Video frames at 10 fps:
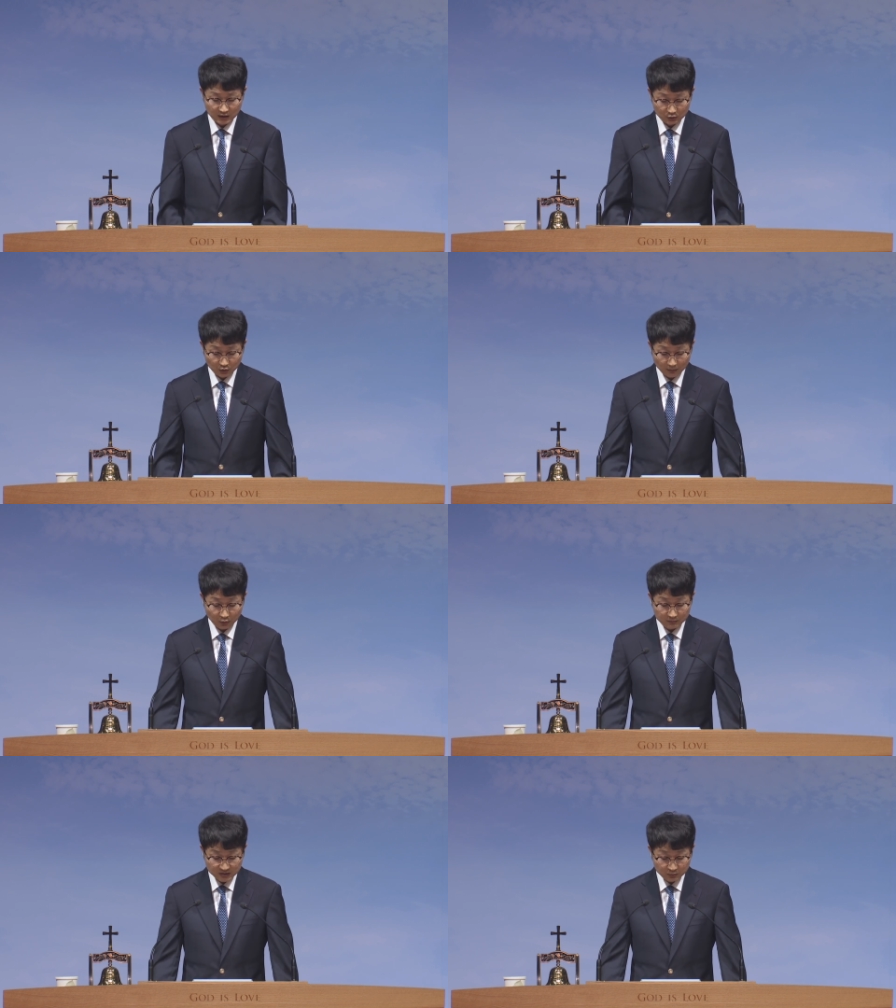
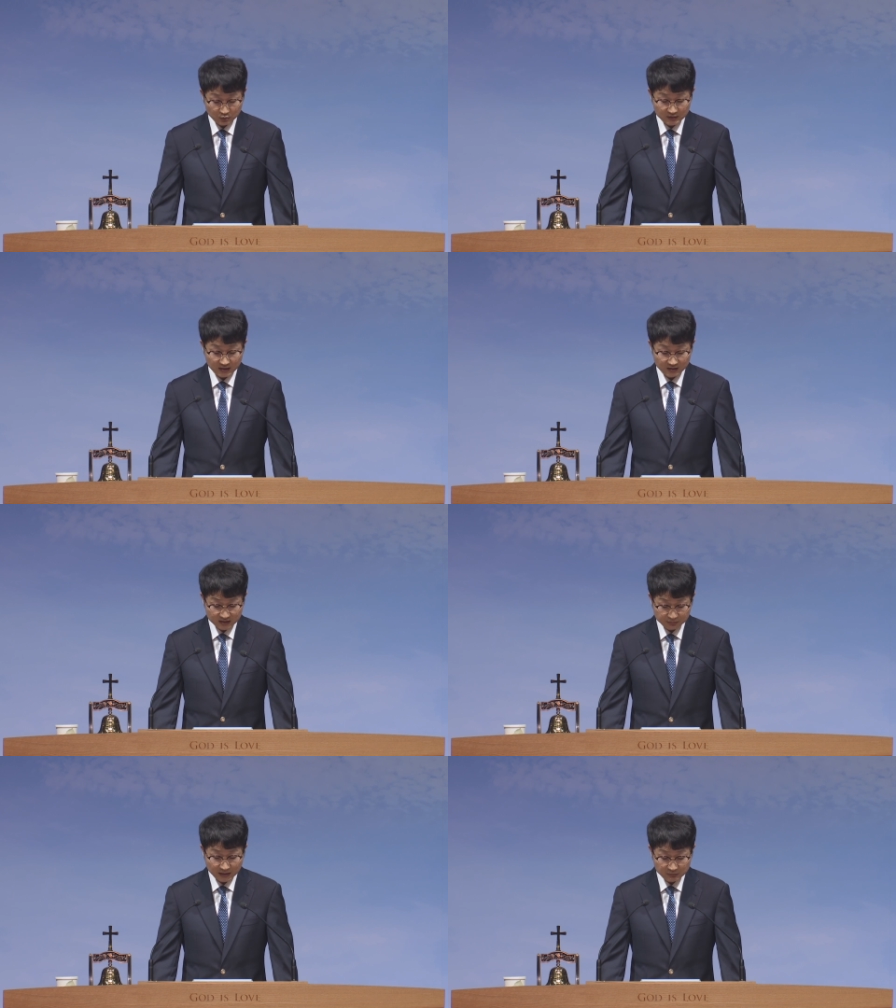누가복음 십육 장
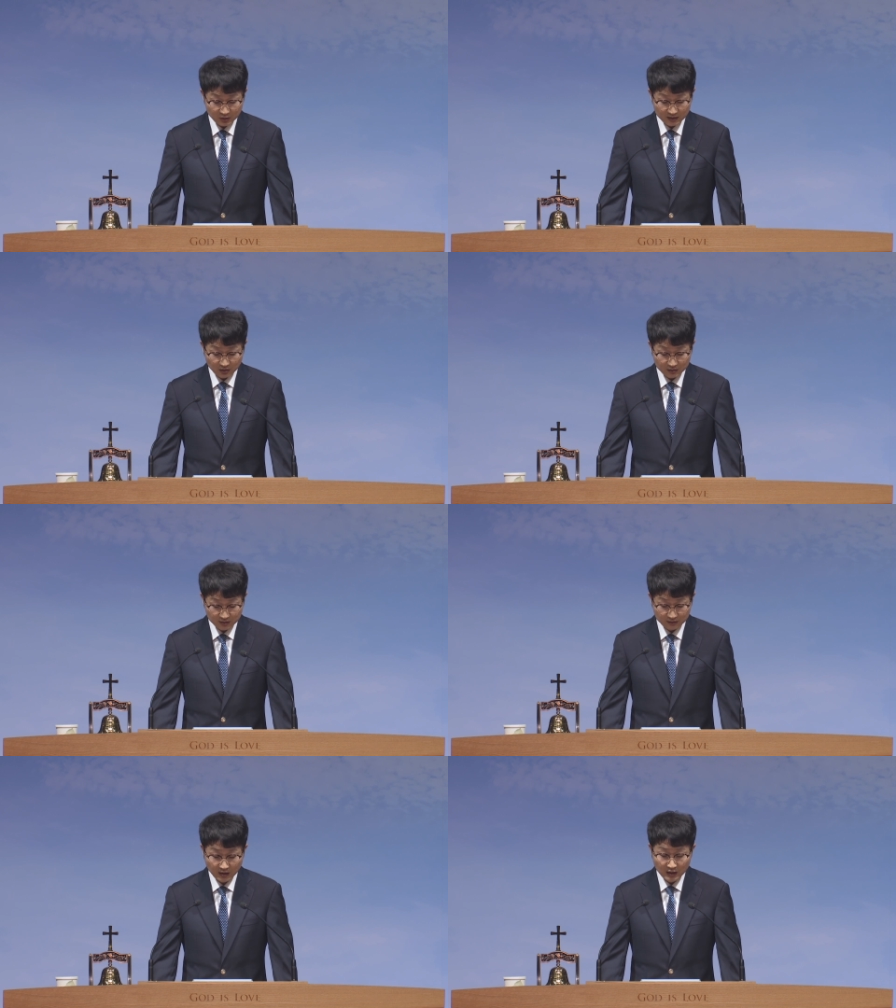십삼
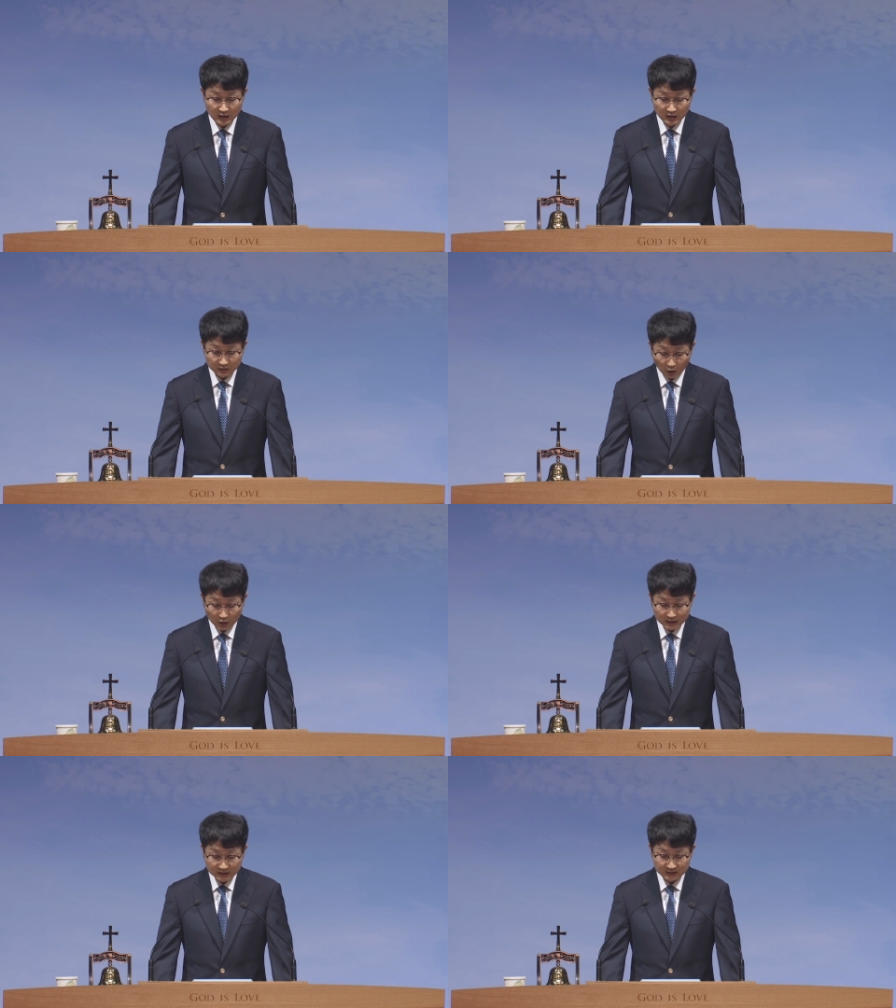절에서는
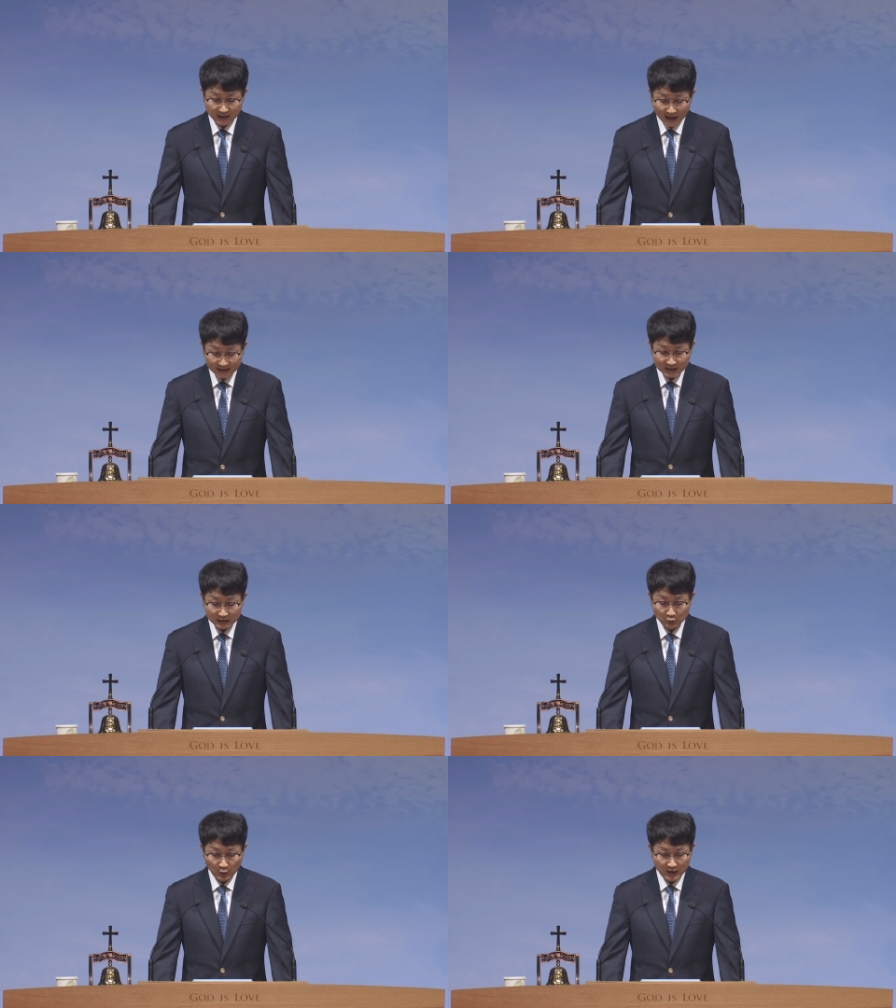너희는
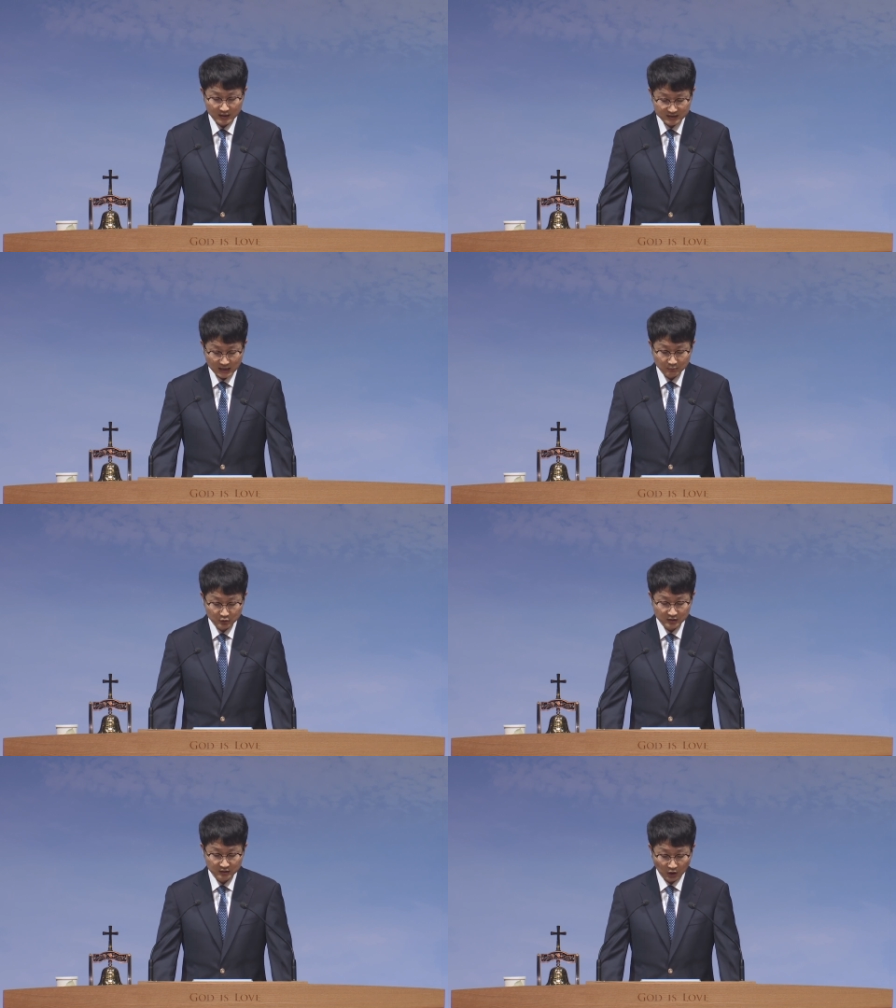하나님과
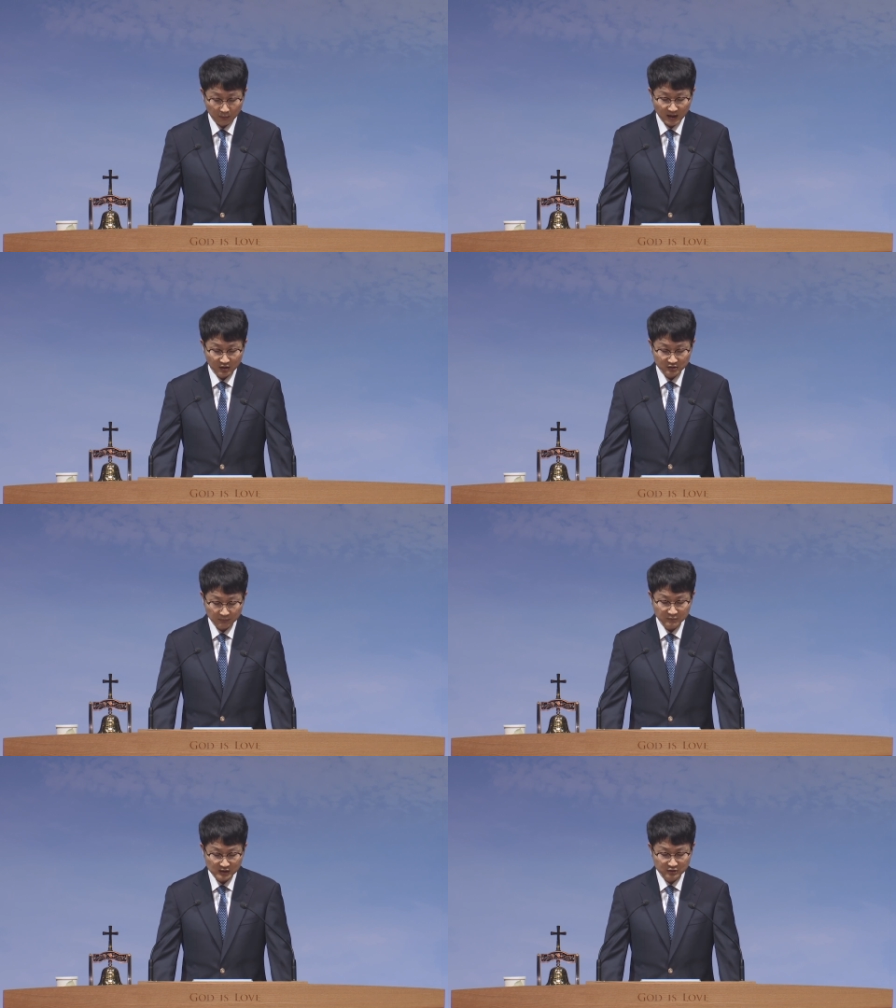재물을 겸하여
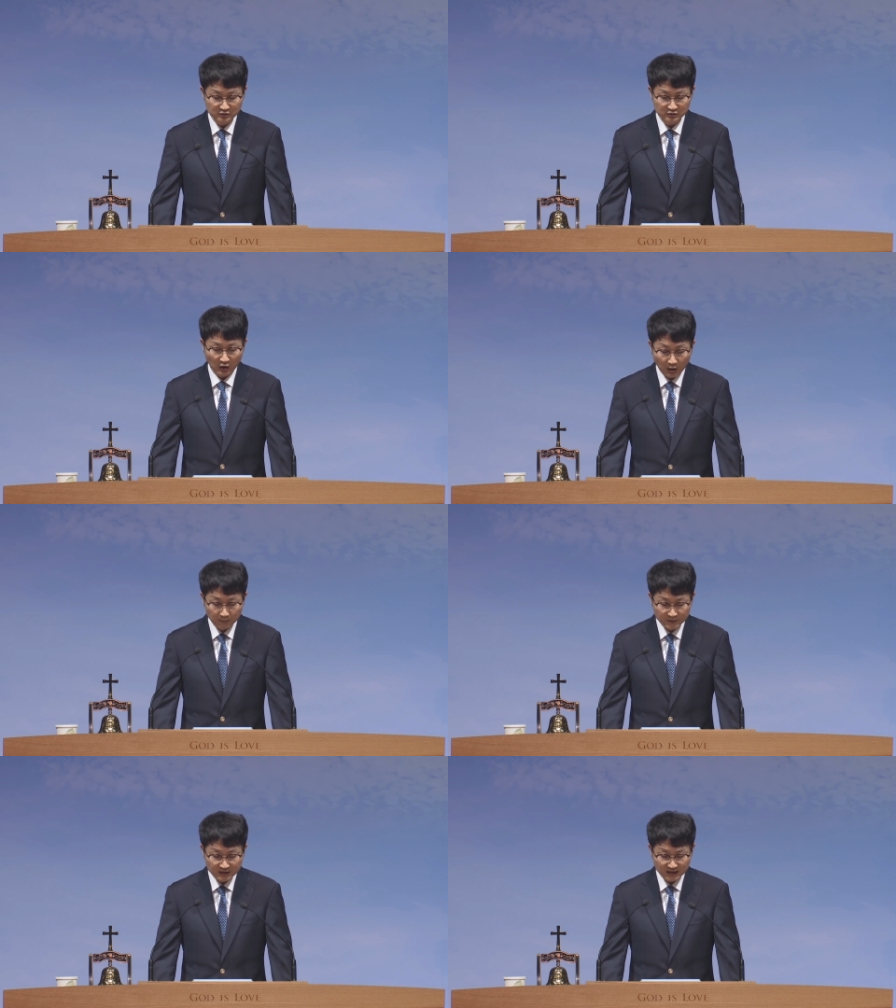섬길 수
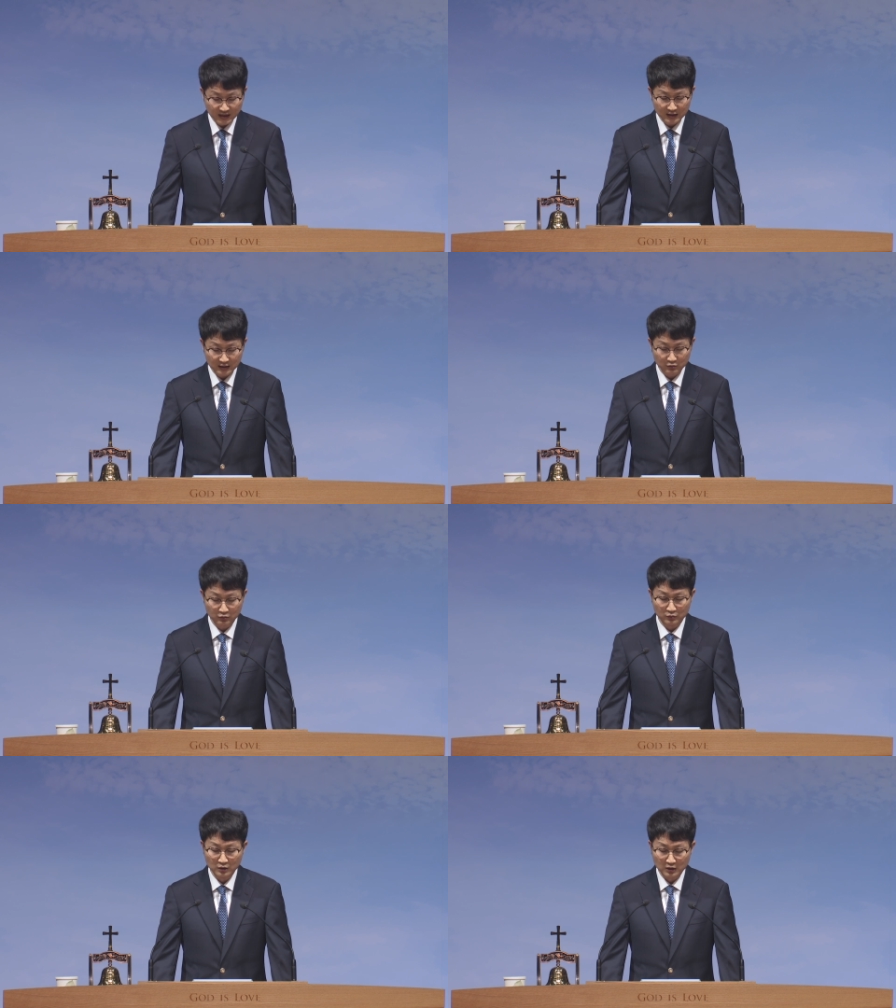없느니라 라고